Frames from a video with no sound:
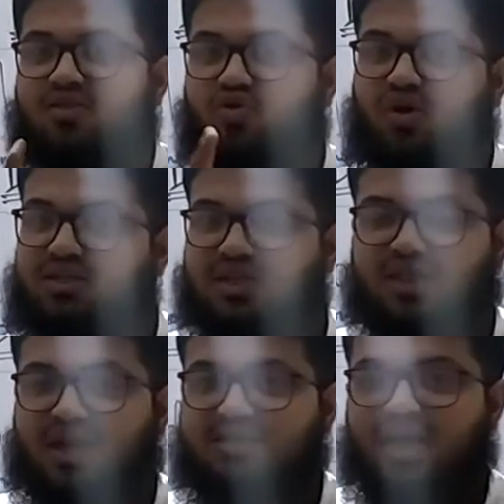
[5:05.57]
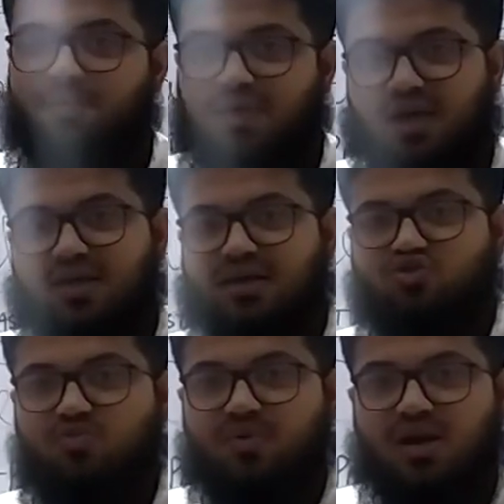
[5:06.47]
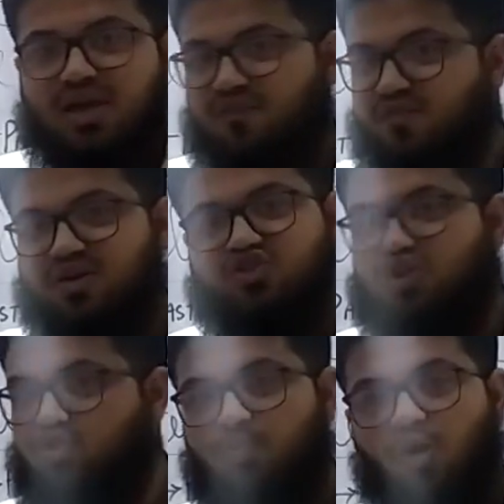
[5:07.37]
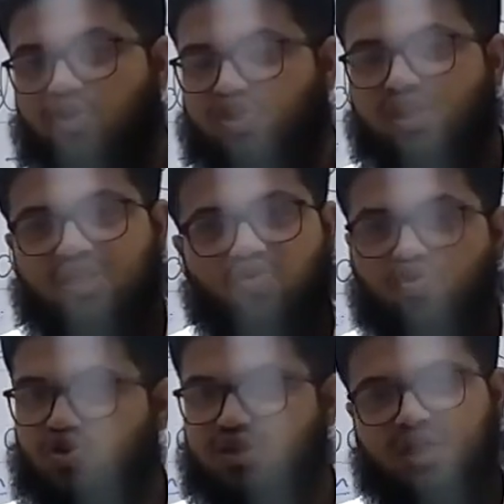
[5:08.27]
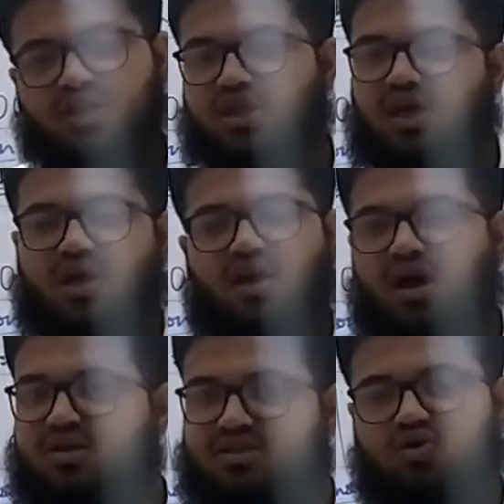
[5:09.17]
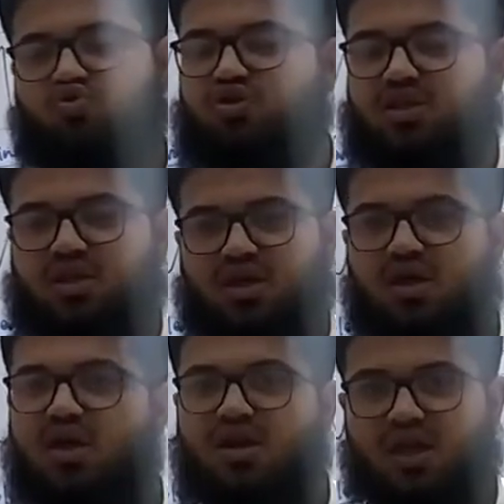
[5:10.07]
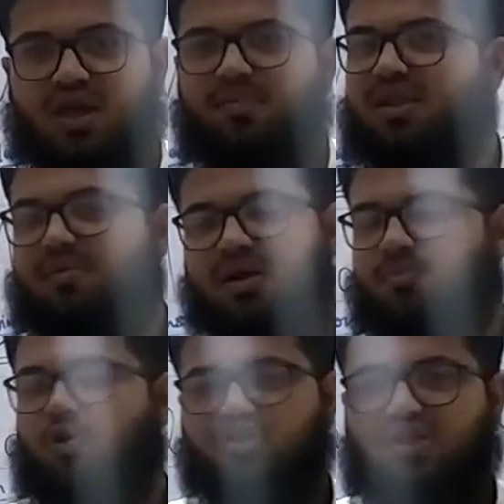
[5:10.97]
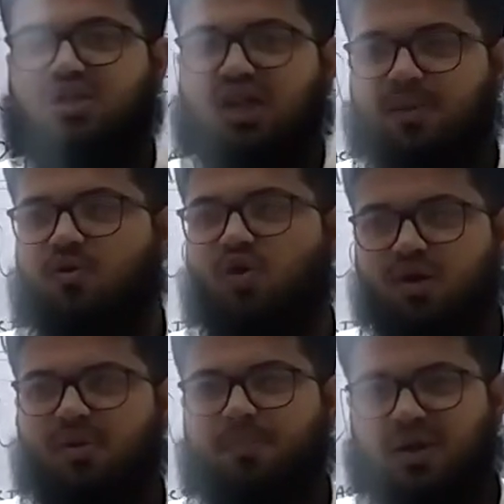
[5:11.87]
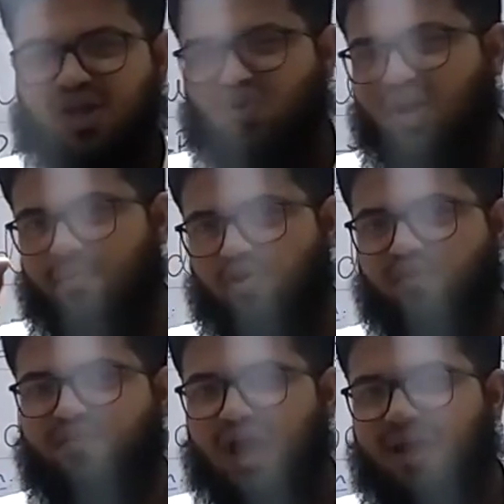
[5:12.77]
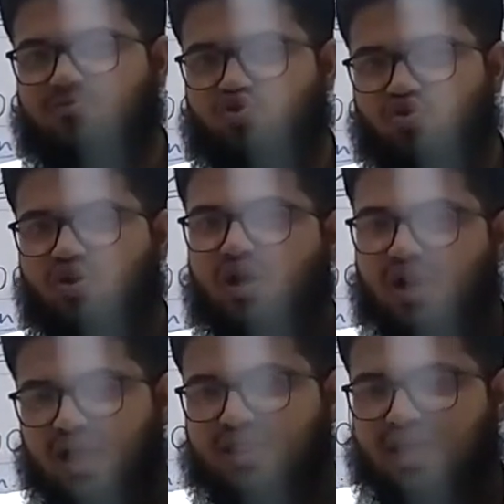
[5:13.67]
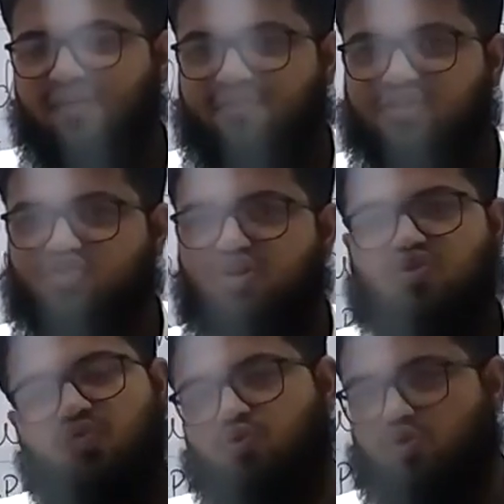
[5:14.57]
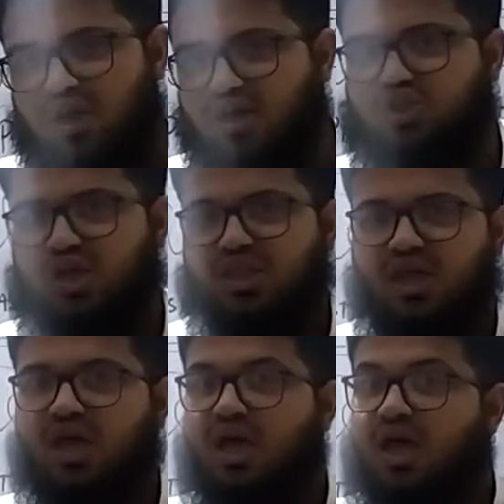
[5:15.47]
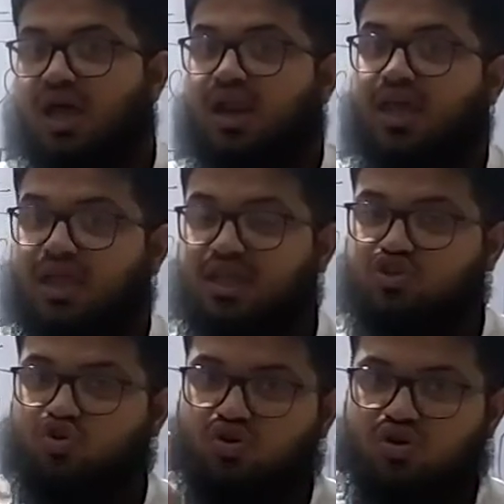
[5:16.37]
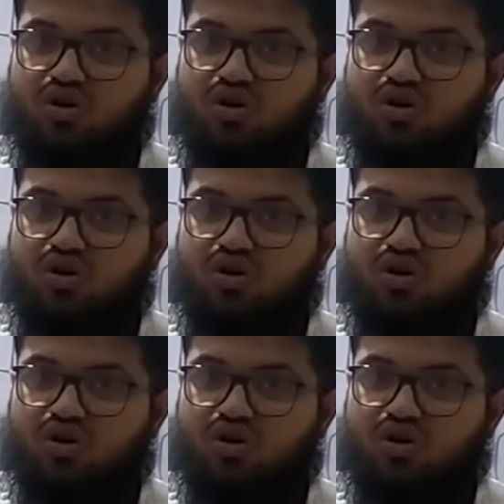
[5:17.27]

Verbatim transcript: तो इसी तरह से आप यही अज्यूम कर लें कि फर्स्ट ही तो बहुत जल्दी हो ही जाती है अक्सर हो जाती है ठीक है मतलब अगर बहुत जल्दी ना भी हो एक पर्टिकुलर अमाउंट ऑफ टाइम जो लगता है फर्स्ट रीट को वो तो लग जाता है लेकिन ये जो